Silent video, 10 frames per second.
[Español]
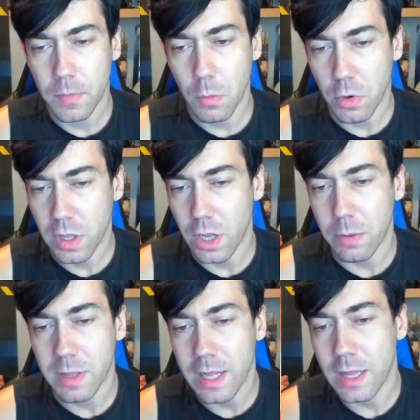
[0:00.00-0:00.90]
Bueno, dice
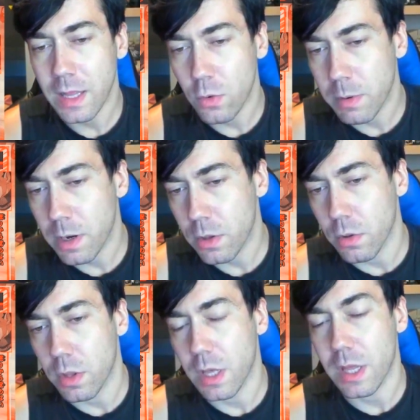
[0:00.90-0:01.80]
el habitante del
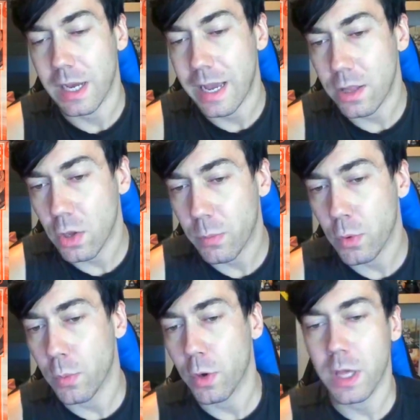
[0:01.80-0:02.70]
universo 11, dice Kai
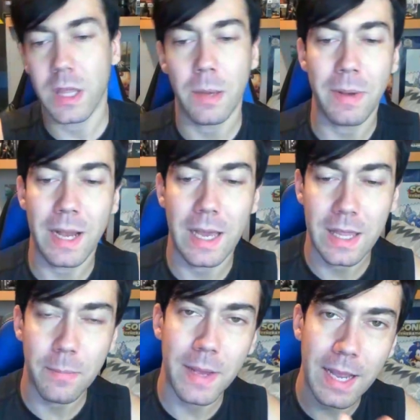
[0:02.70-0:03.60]
Topo, supongo que dice para
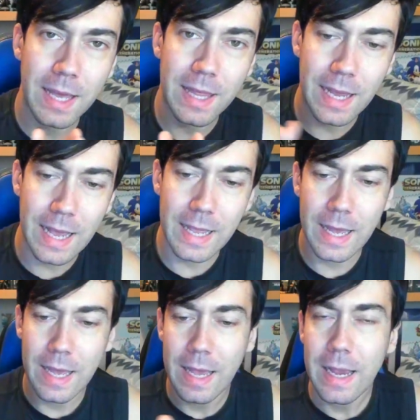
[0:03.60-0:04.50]
que sepas que es de Kai,
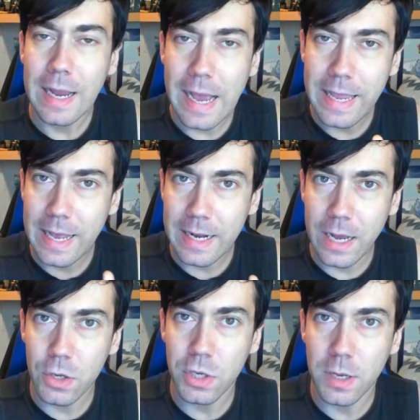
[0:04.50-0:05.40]
Kai, el
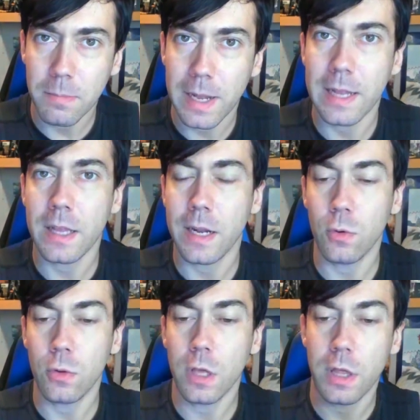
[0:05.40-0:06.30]
Cayo Sin este de
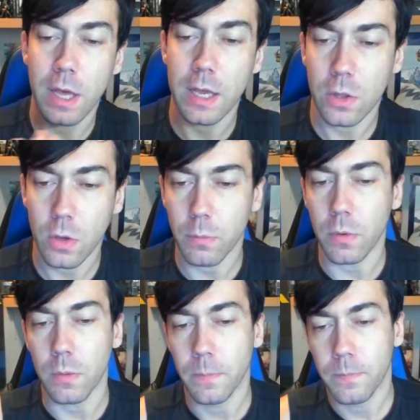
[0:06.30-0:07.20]
la justicia y
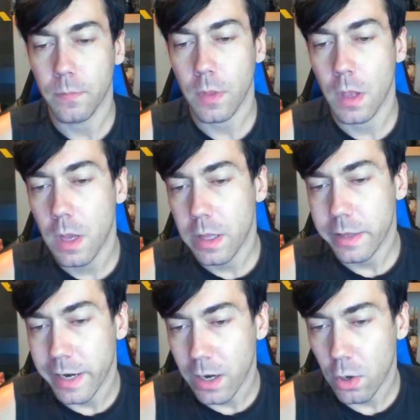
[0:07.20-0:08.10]
Topo.
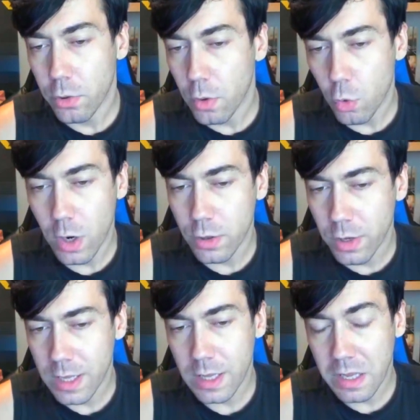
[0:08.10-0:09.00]
Estarán los dos
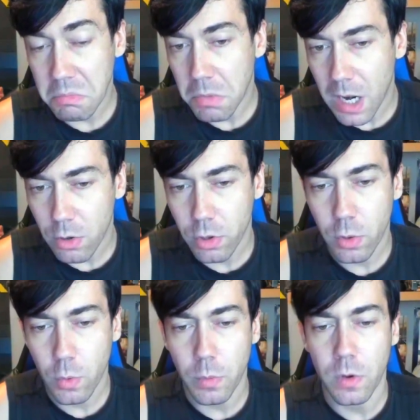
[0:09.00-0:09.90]
buscando a gente, algo de
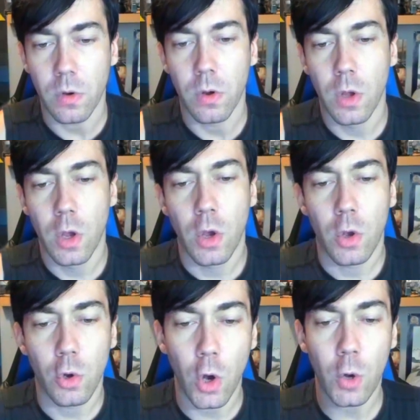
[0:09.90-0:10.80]
eso supongo.
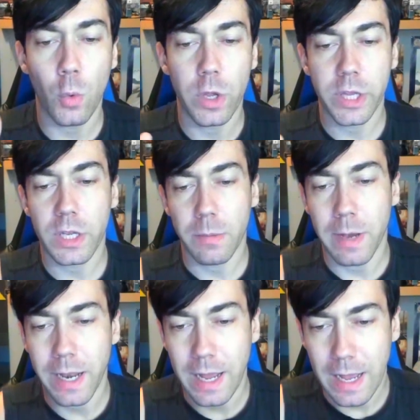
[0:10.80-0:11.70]
Goku esta
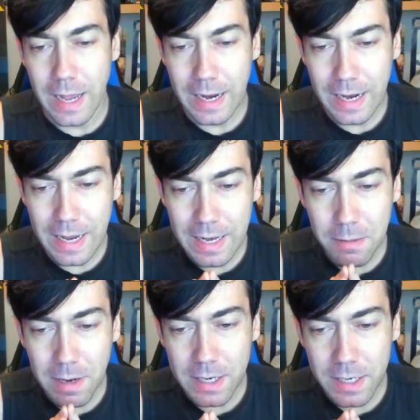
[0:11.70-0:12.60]
semana, ¿a qué
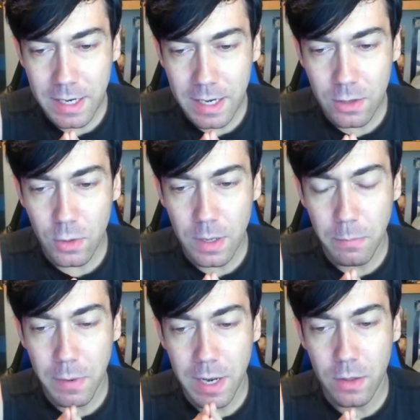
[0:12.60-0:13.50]
nivel secreto
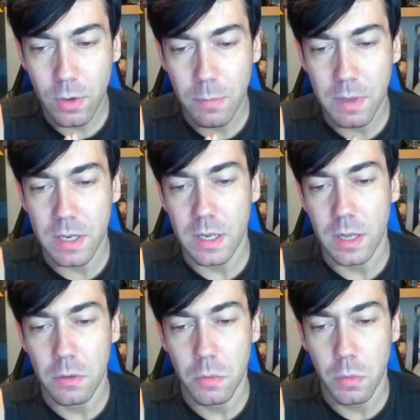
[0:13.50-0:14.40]
inesperado que
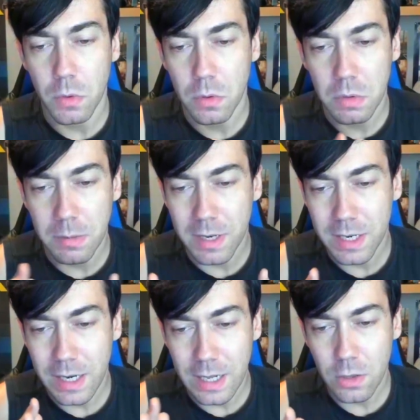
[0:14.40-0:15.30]
piensa? Supongo nivel
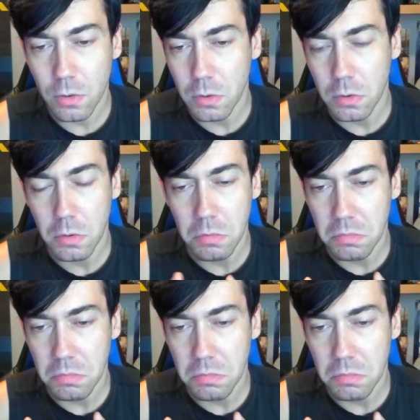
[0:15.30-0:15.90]
secreto...